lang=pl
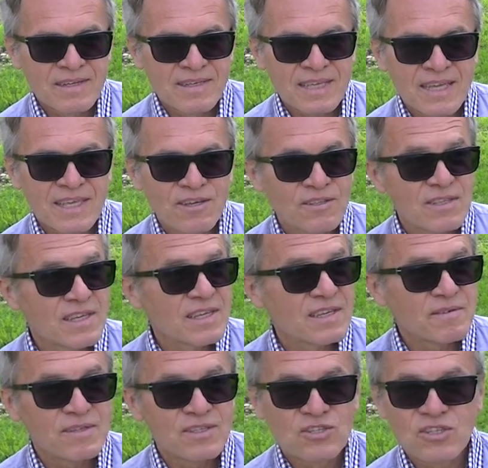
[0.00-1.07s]
Jakie one,
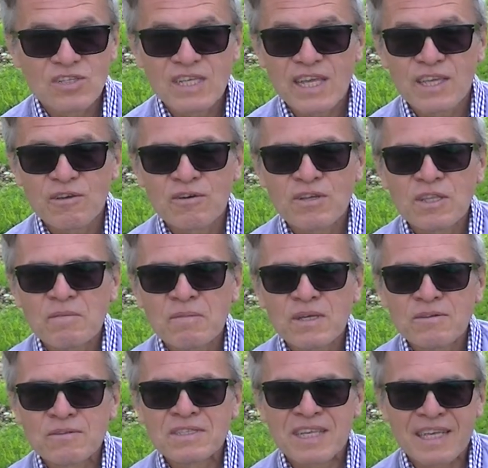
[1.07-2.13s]
jakie one
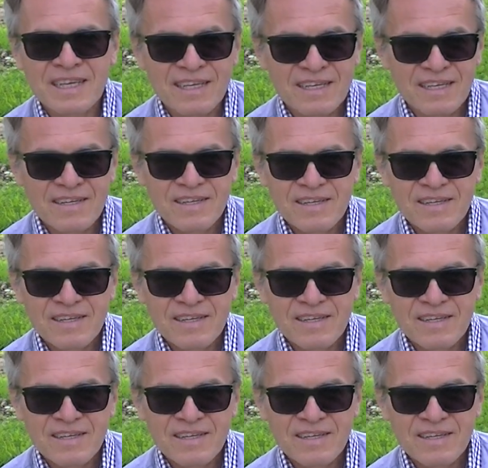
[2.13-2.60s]
mają cechy?